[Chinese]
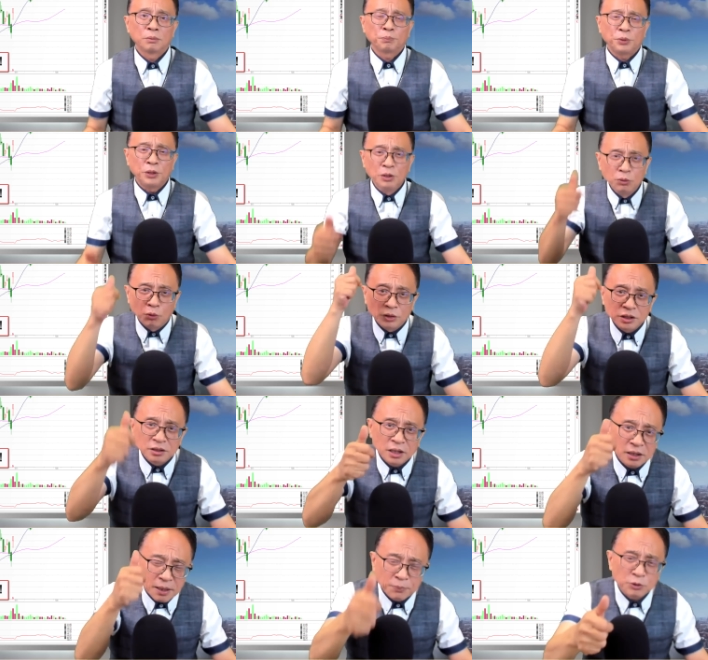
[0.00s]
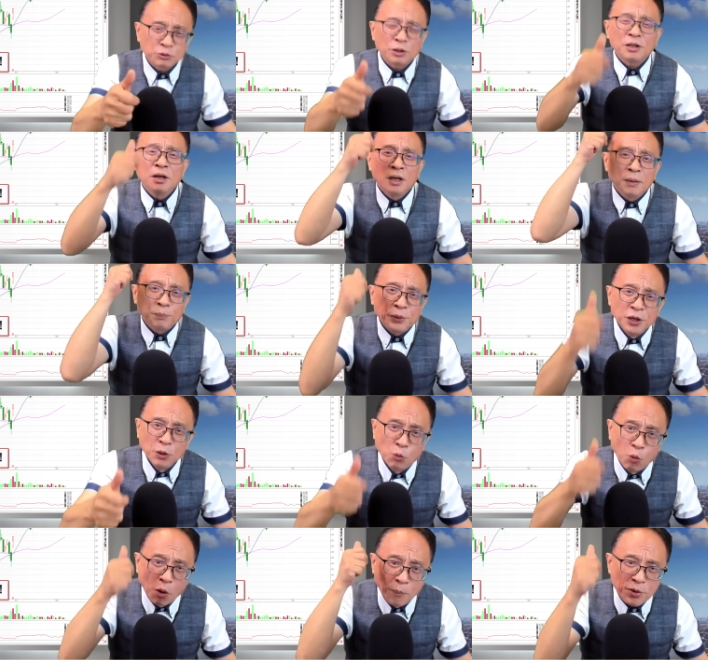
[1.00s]
苹果是三 number，所以苹
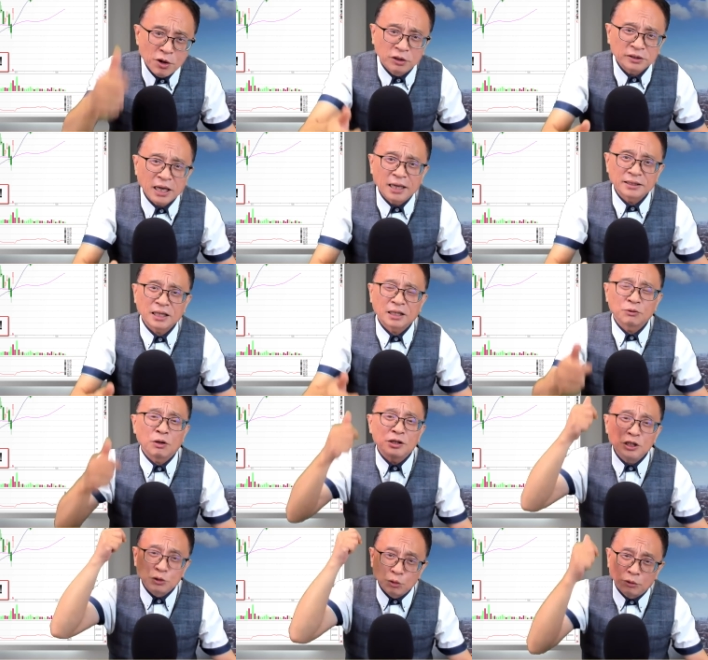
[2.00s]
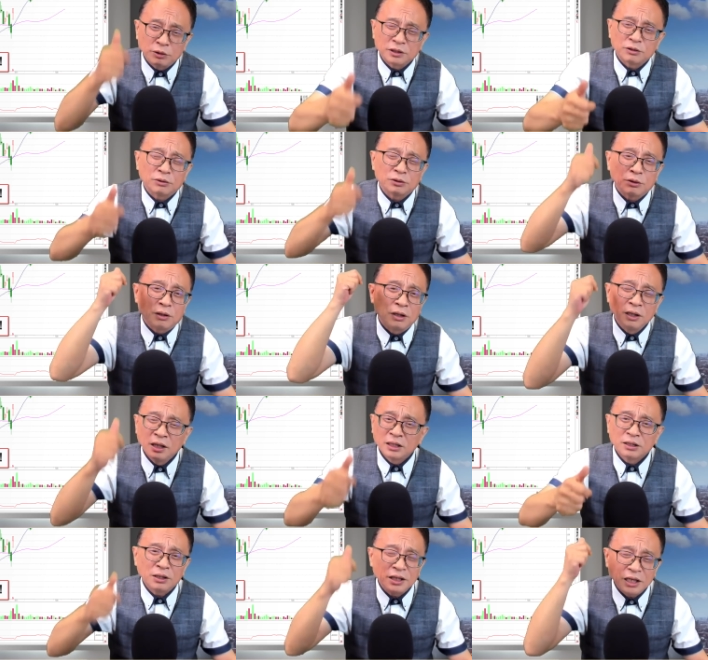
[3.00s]
果没有大涨的话，你说就是说
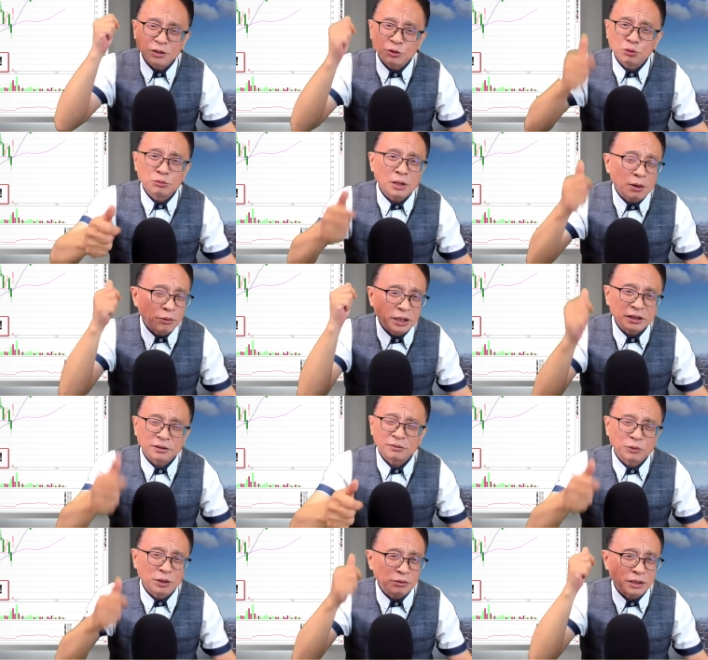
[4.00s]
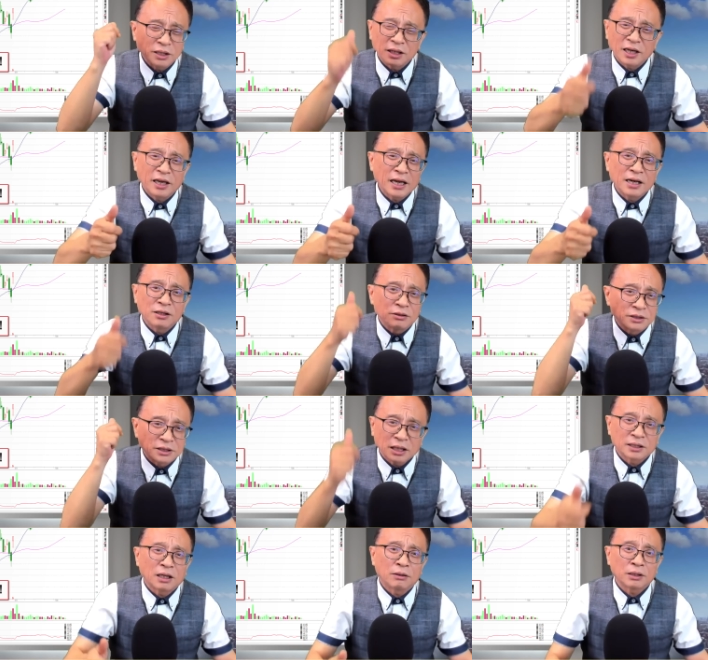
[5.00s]
这脸书啊，维微软那个 AI 能够
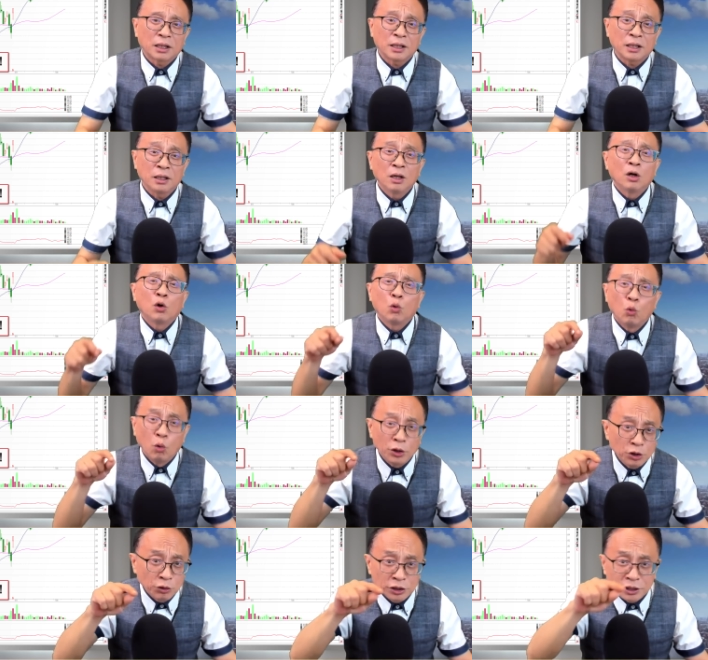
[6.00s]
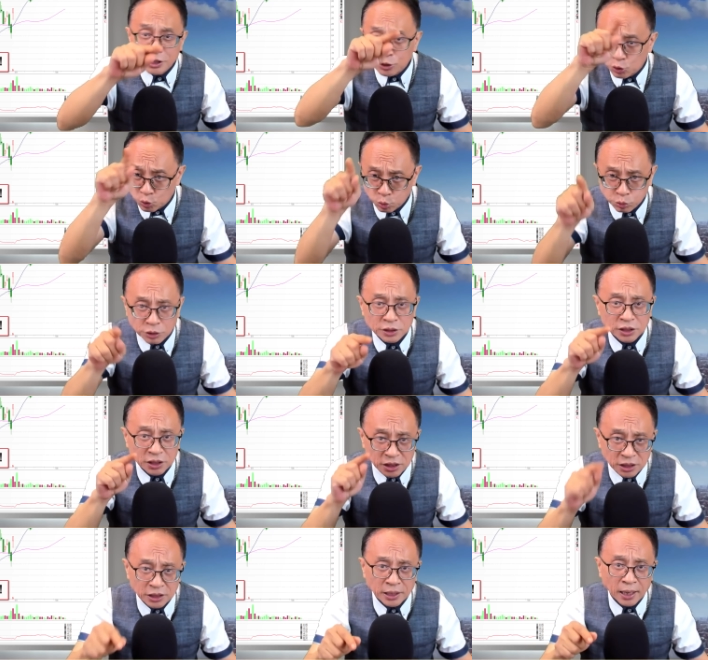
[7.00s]
涨到哪里？我有一点存
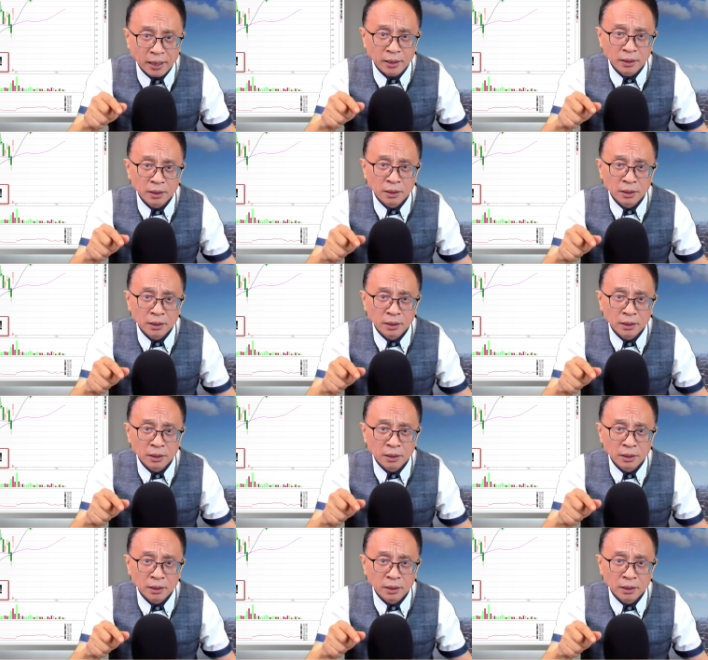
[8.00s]
疑啊。